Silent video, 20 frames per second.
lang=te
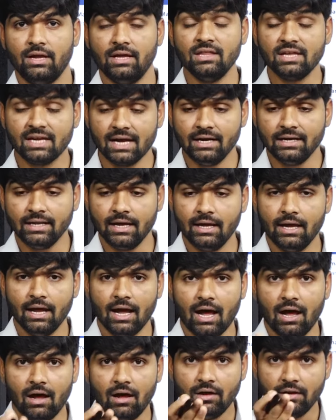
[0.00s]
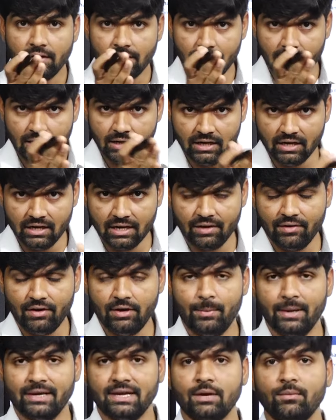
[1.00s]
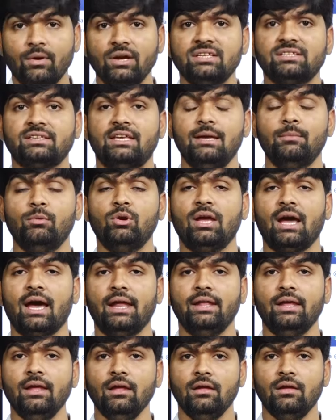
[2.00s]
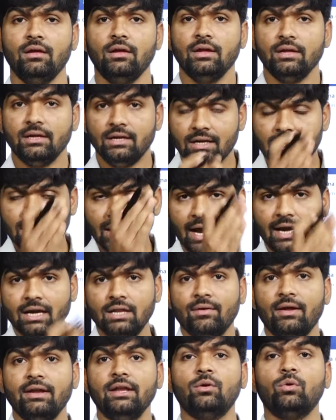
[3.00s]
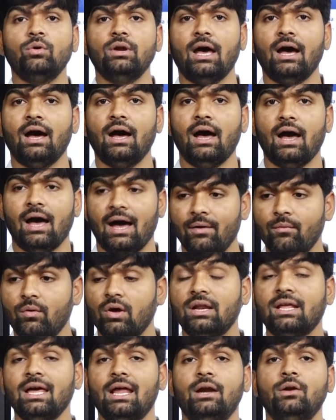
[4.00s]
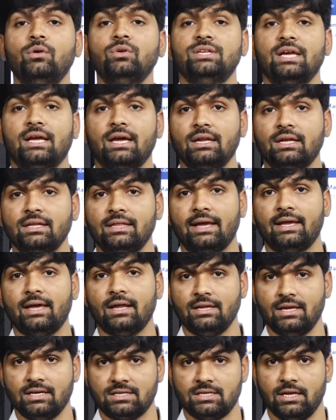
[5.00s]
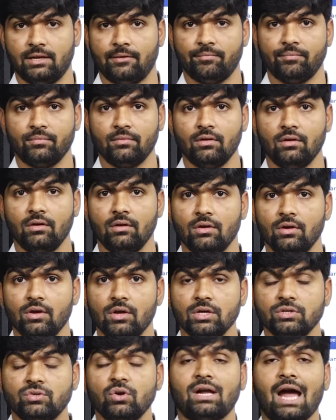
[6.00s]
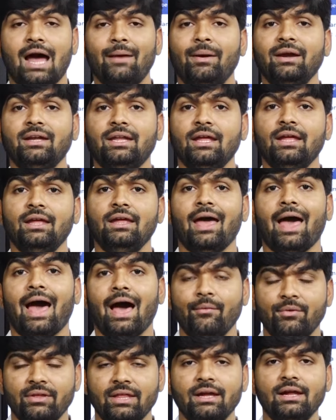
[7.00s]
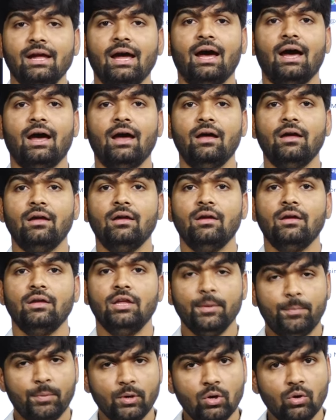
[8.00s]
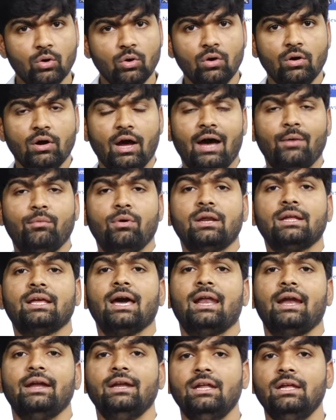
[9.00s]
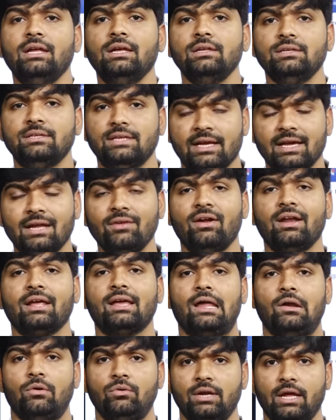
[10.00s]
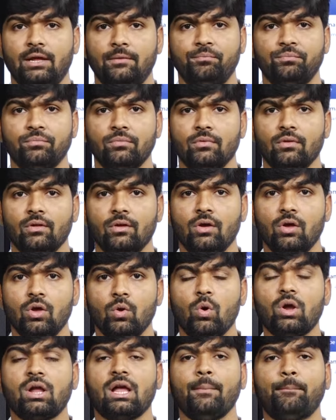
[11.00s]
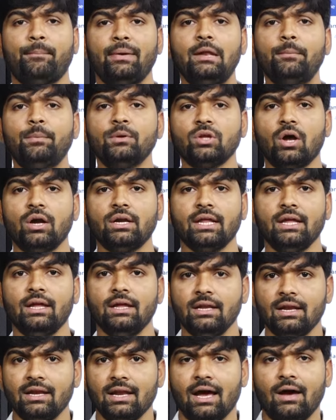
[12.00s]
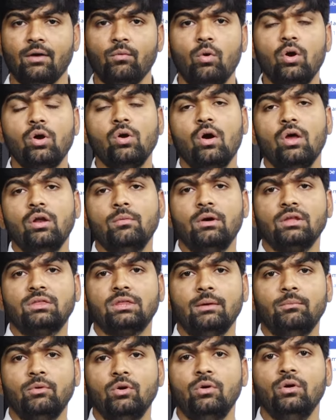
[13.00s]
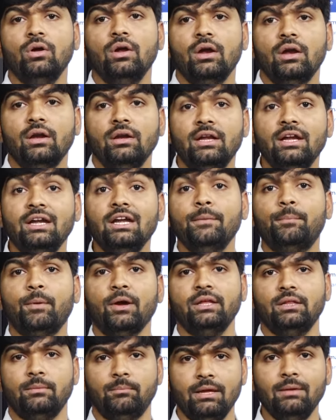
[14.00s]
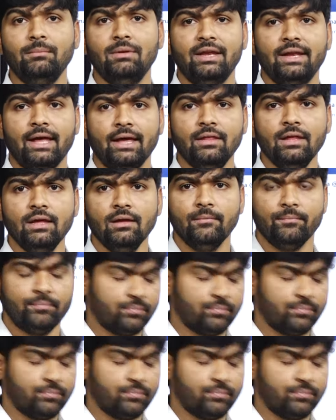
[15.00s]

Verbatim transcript: ఎందుకంటే ఈ వీళ్ళు పెట్టేటువంటి స్కీములు కానీ ఇట్లాంటివన్నీ కూడా ఆ వర్గాలను జగన్కి దగ్గర చేసినాయి సో కాబట్టి ఆ విధంగా ఇప్పుడు ఆ వర్గాలన్నీ జగన్ వెనకాల ఉన్నాయి ఒక్క పిలుపుతోటి నిన్న ఒంగోలు మొత్తము నిండిపోయింది భీమిలి ఇది